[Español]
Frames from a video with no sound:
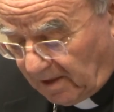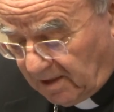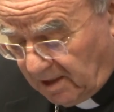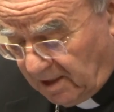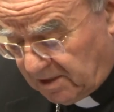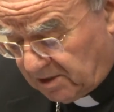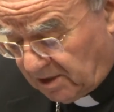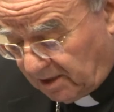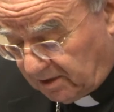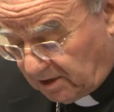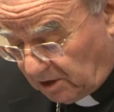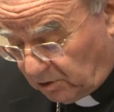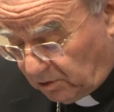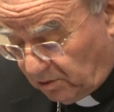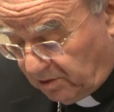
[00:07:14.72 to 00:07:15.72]
Esta
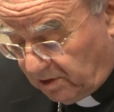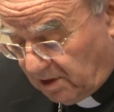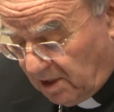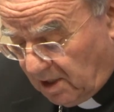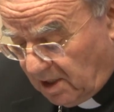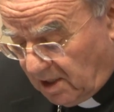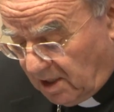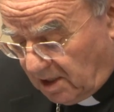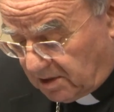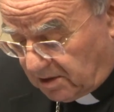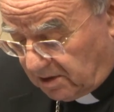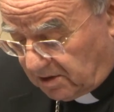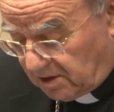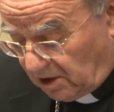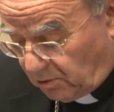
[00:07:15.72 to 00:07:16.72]
actitud,
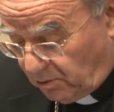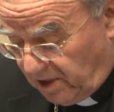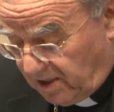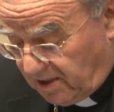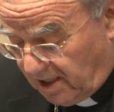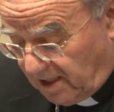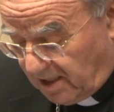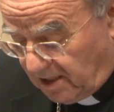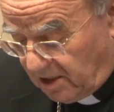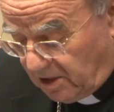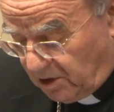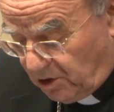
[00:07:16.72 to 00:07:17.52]
si se cuida,